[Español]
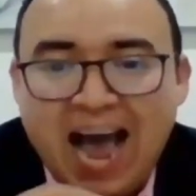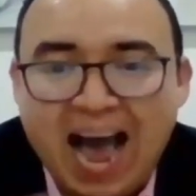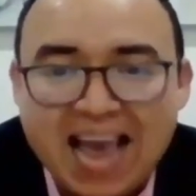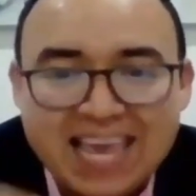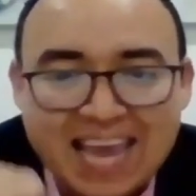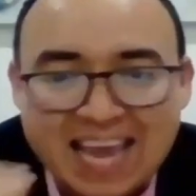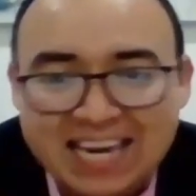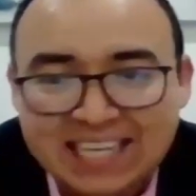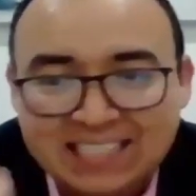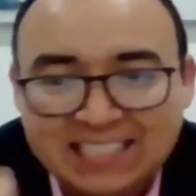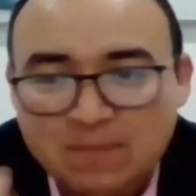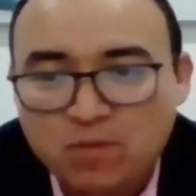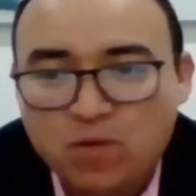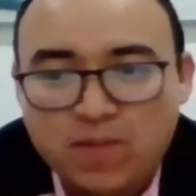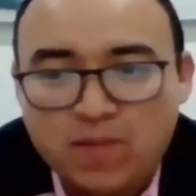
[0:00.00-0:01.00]
hay en
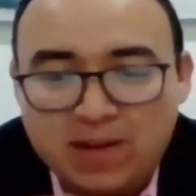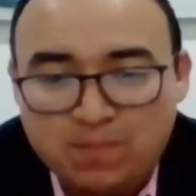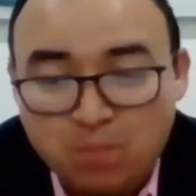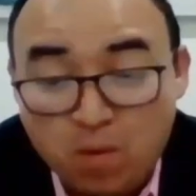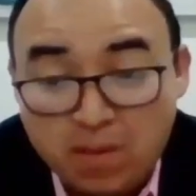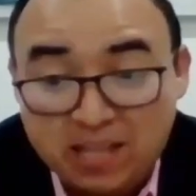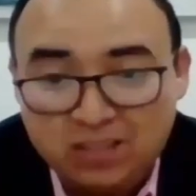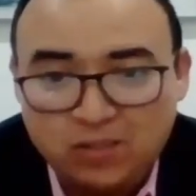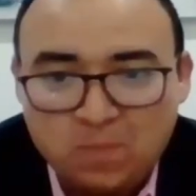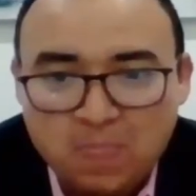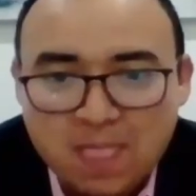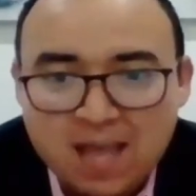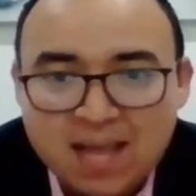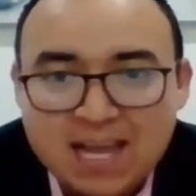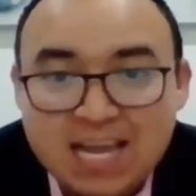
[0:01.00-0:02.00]
este momento?
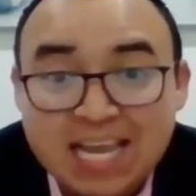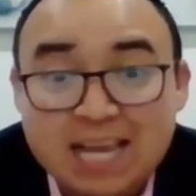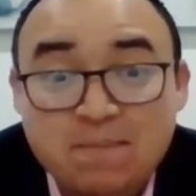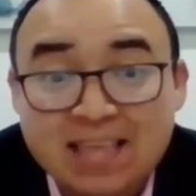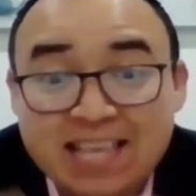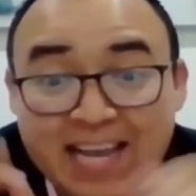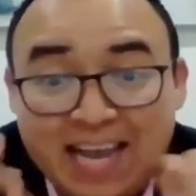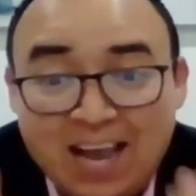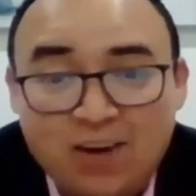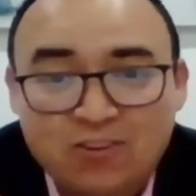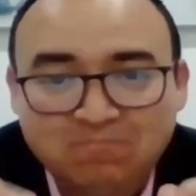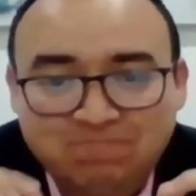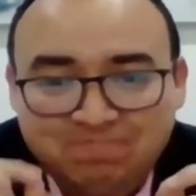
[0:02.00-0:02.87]
Y me dijeron